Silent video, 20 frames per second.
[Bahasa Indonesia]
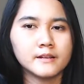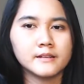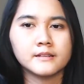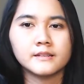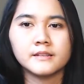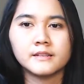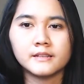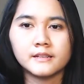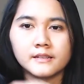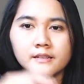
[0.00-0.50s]

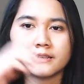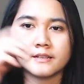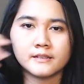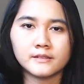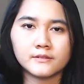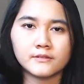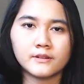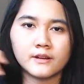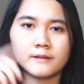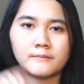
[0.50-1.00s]
di
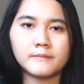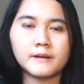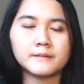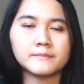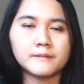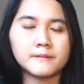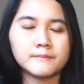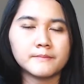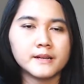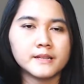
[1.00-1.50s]
ketukan 4
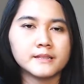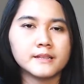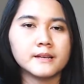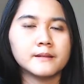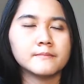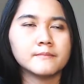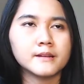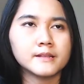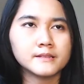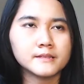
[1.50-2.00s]
per 4 ya
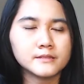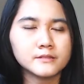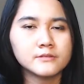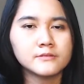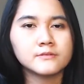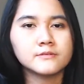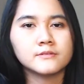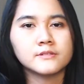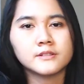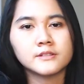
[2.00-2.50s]
4 ketuk,
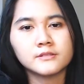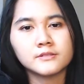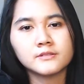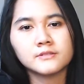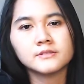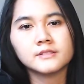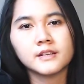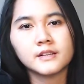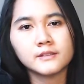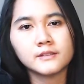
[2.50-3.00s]
2 ketuk,
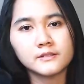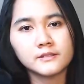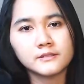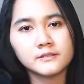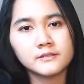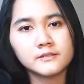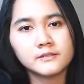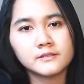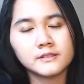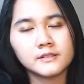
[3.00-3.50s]
1
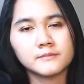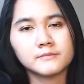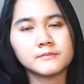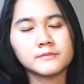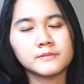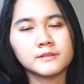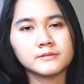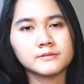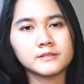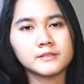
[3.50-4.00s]
ketuk yang
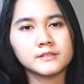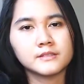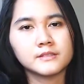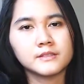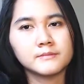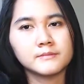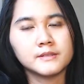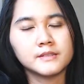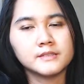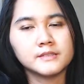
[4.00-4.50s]
barusan kita
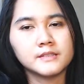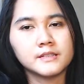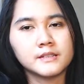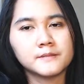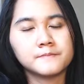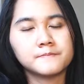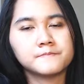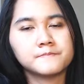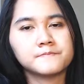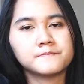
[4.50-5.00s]
belajar
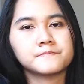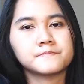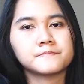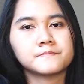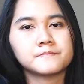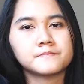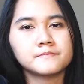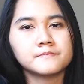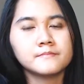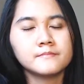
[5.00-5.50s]

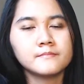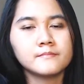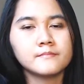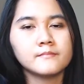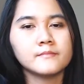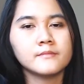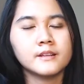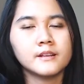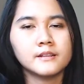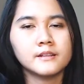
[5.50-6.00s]

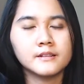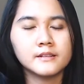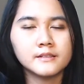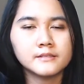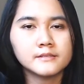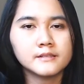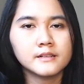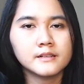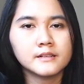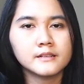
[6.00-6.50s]
ada
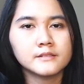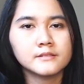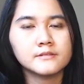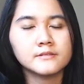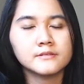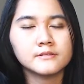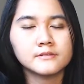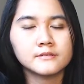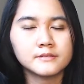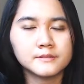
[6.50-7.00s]
setengah ketuk,
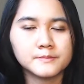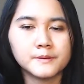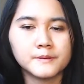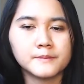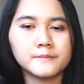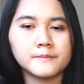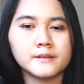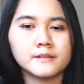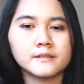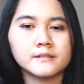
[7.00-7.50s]

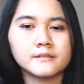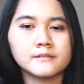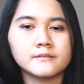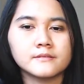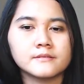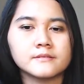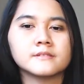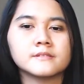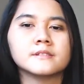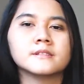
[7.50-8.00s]
seperempat ketuk
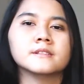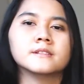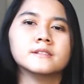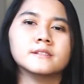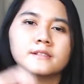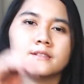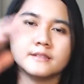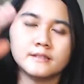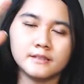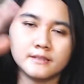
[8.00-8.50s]

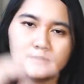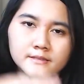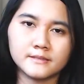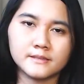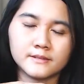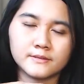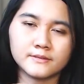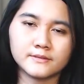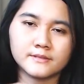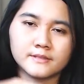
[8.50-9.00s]
dan
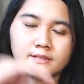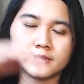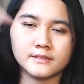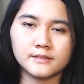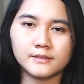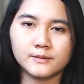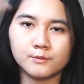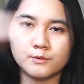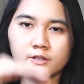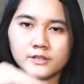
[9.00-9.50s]
seterusnya,
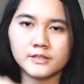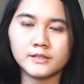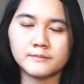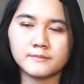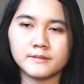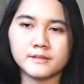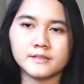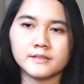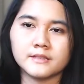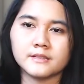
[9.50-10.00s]
semua
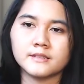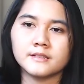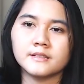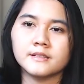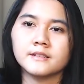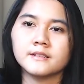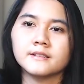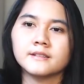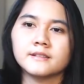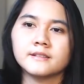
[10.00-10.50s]
terbagi
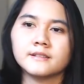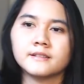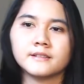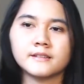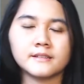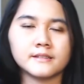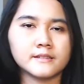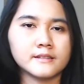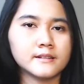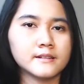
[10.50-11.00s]

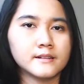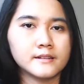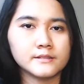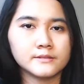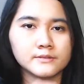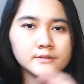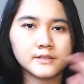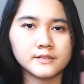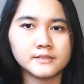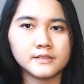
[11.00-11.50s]
kita
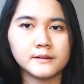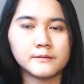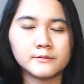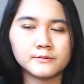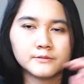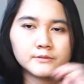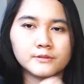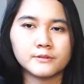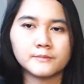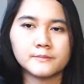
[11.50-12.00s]
langsung aja
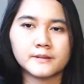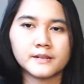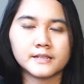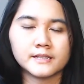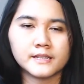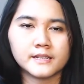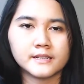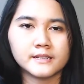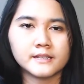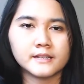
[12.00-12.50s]
untuk
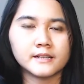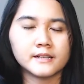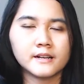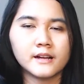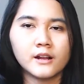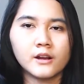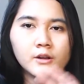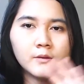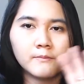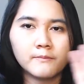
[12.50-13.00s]
prakteknya
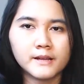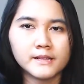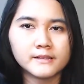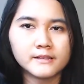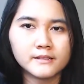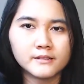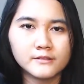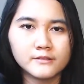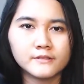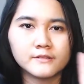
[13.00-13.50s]
kalau 4
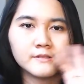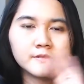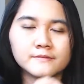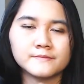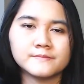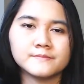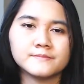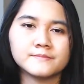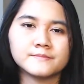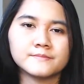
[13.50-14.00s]
ketuk
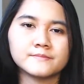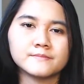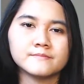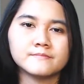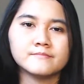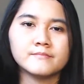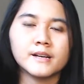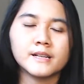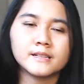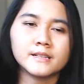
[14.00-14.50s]

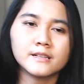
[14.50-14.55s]
4